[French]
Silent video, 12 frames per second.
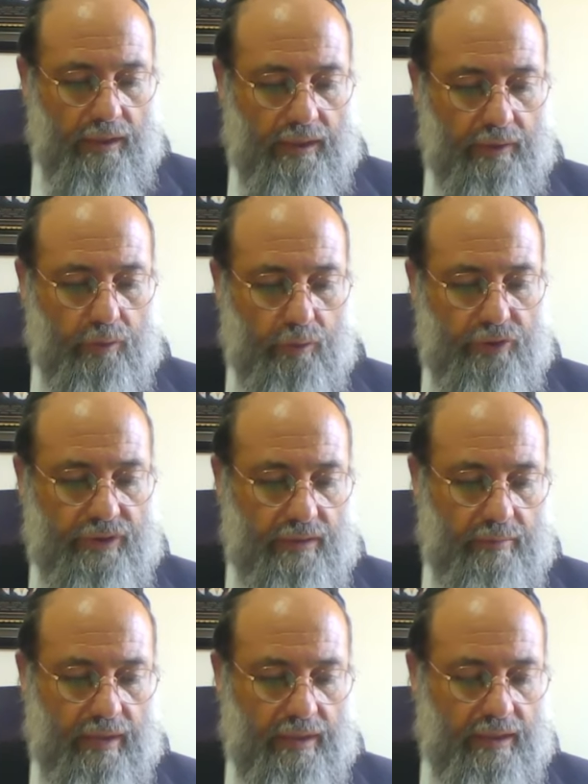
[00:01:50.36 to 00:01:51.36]
rouges
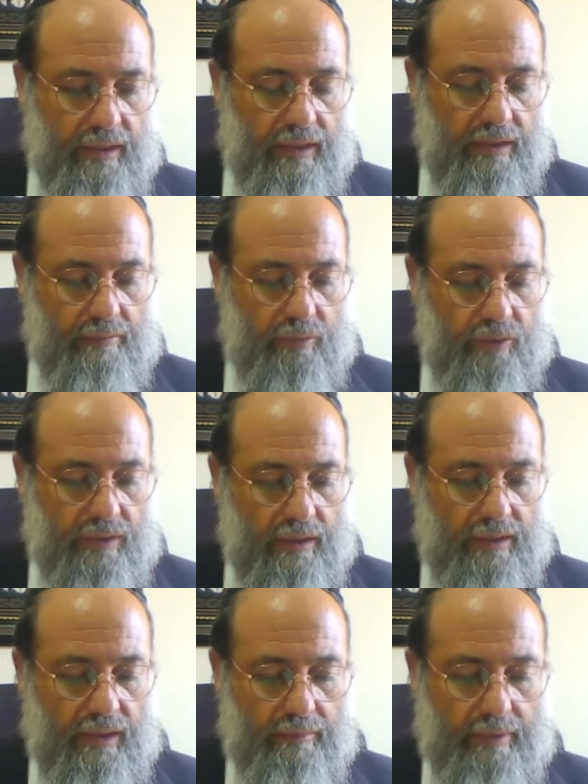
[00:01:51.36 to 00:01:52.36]
Dilma, Kichat Moussa
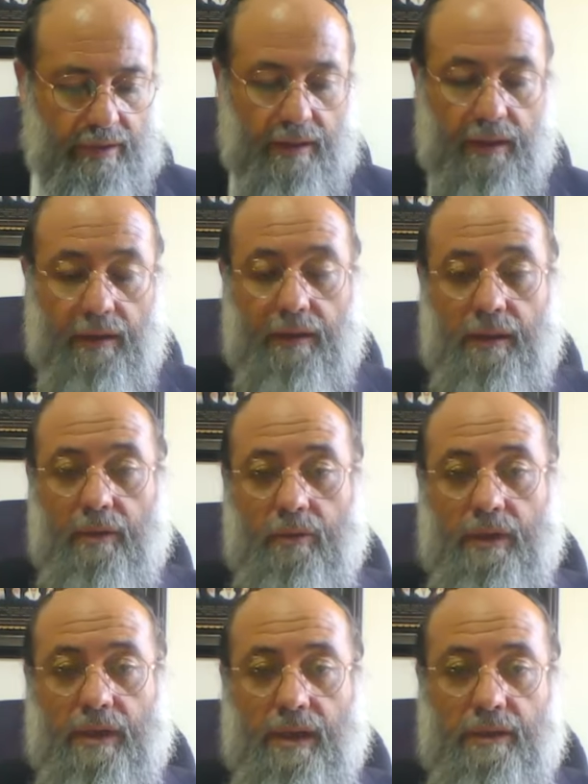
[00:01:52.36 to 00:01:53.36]
Abatra,
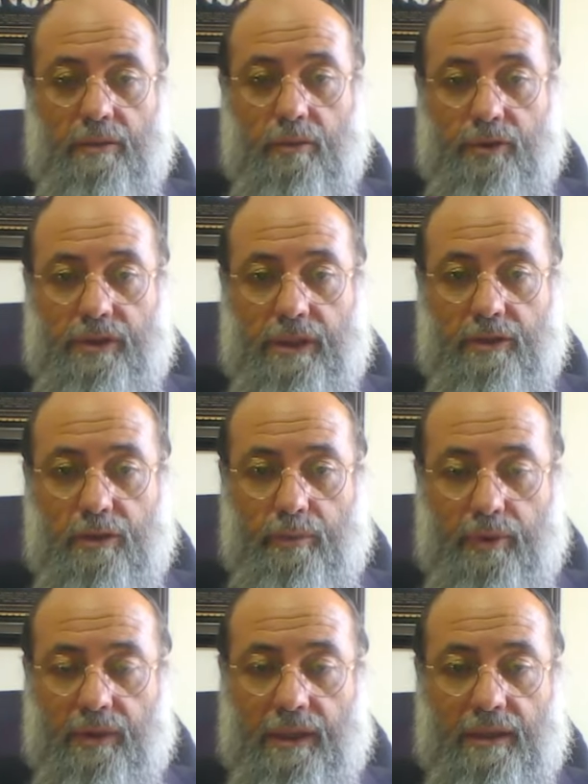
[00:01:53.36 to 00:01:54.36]
on n'a qu'à être recherche que
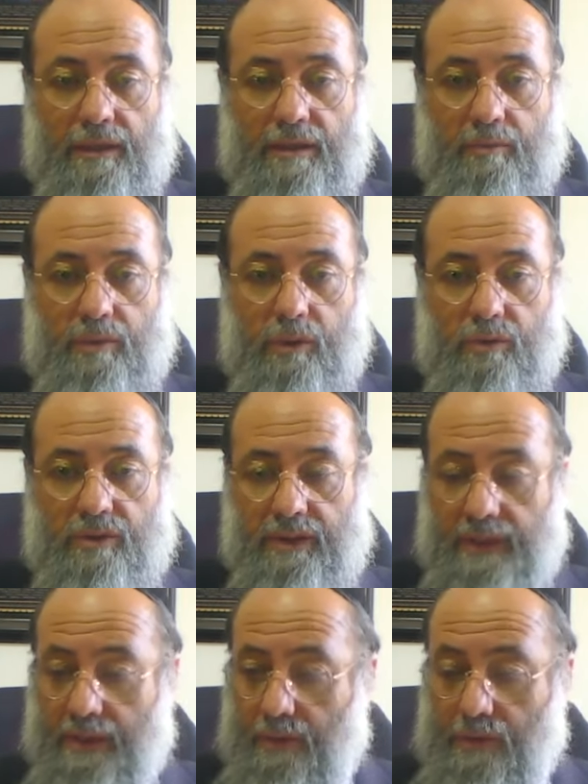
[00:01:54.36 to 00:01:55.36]
peut-être les témoins n'ont
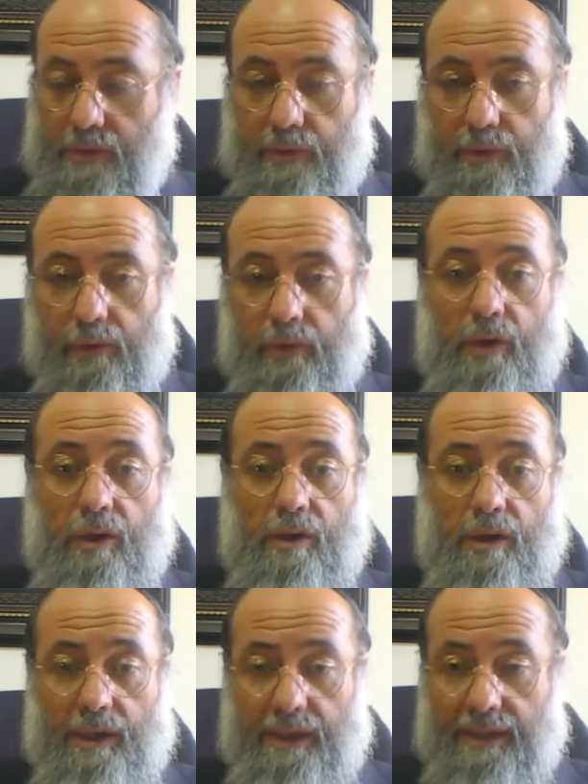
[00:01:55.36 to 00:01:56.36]
signé que sur
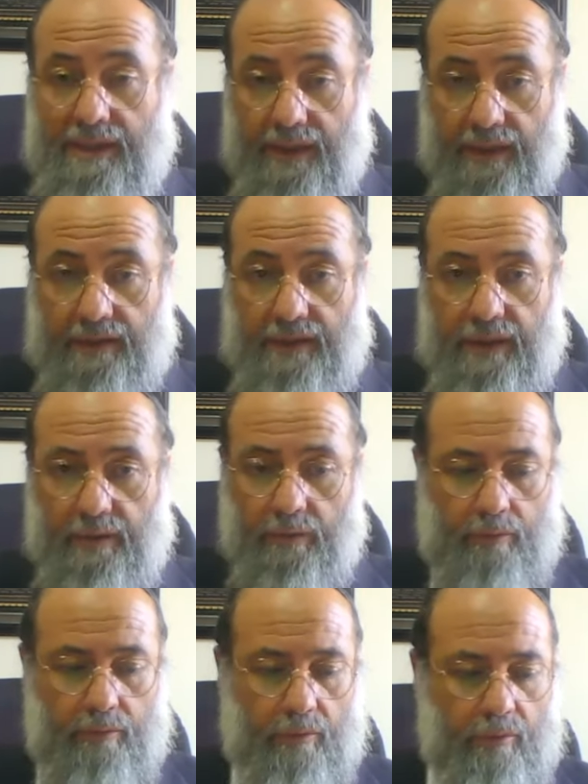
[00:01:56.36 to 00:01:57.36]
les derniers
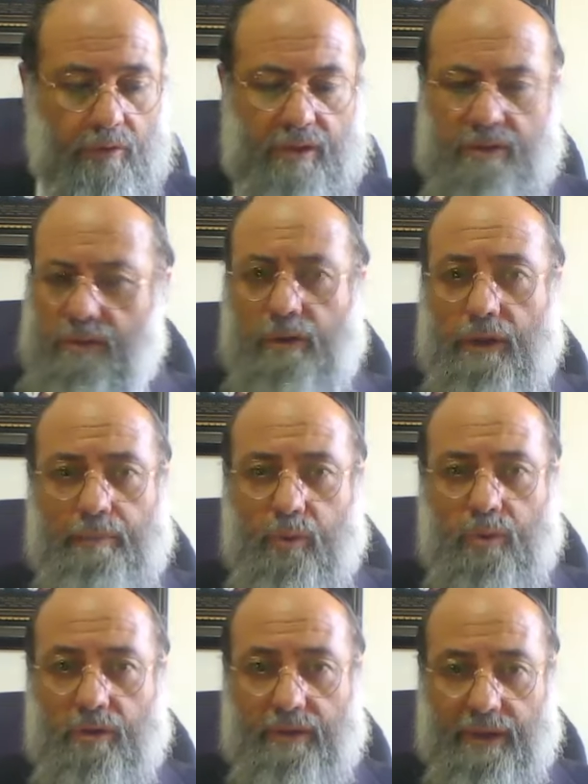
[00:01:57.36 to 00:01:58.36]
noms en question et
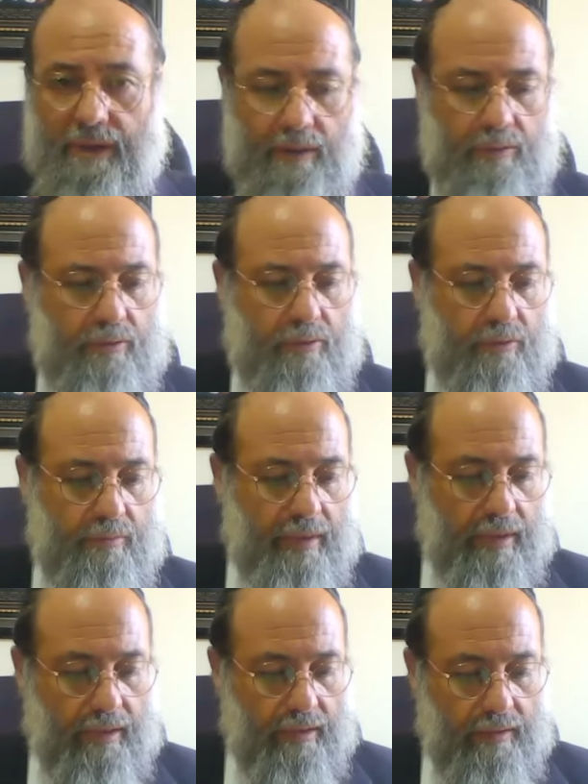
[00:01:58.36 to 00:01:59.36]
pourquoi on va craindre une chose
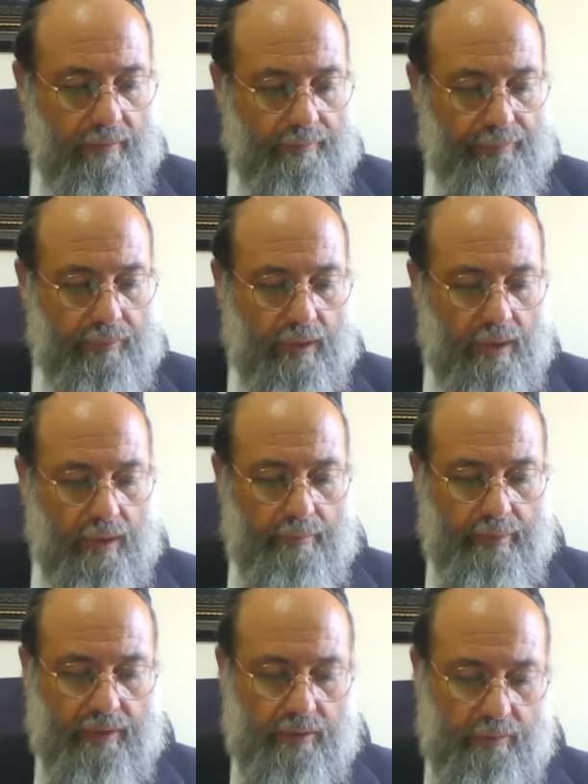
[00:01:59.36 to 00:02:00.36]
pareille.
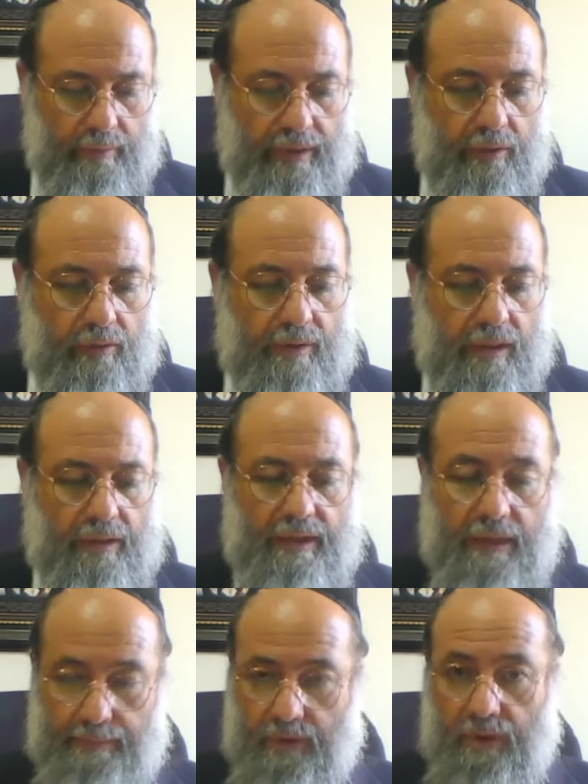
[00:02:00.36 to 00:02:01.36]
Parce que
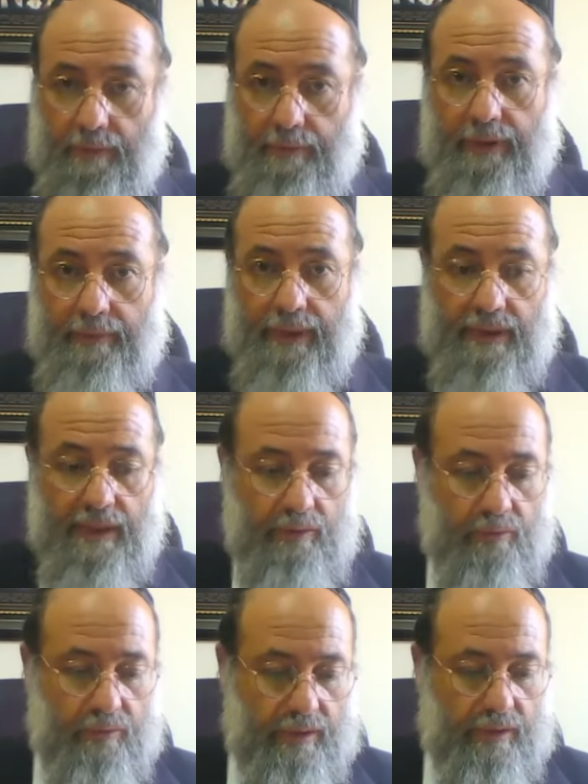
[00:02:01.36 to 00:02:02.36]
Milotania, qu'on n'a pas une brata qui
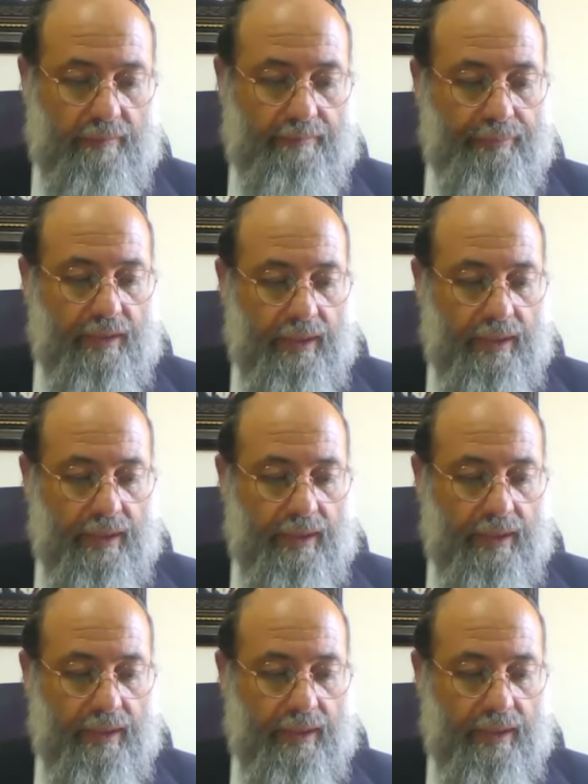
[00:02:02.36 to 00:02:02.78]
nous dit,